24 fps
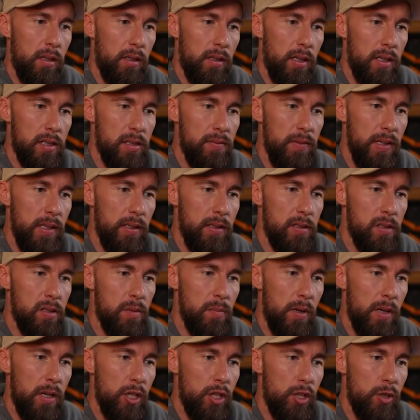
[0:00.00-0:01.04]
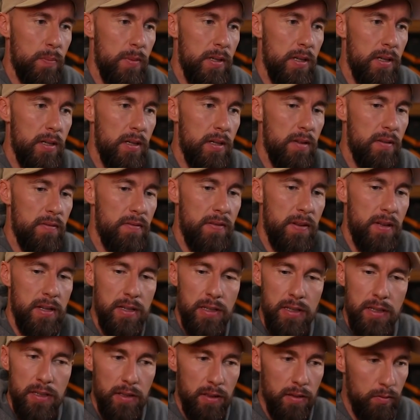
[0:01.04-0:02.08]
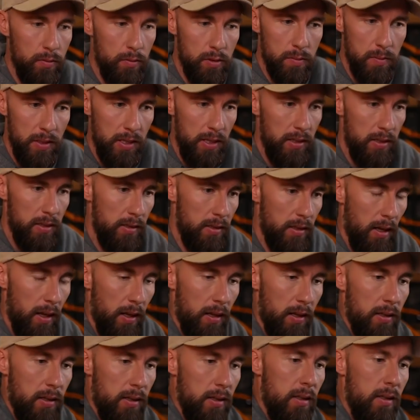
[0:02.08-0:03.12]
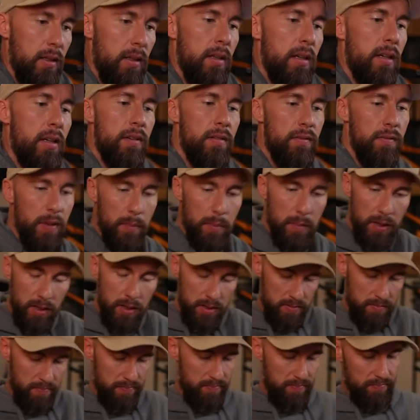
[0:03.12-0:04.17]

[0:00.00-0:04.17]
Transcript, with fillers: Das wäre zum Beispiel, wenn ihr, wo ist mein Handy? Da. Wenn man,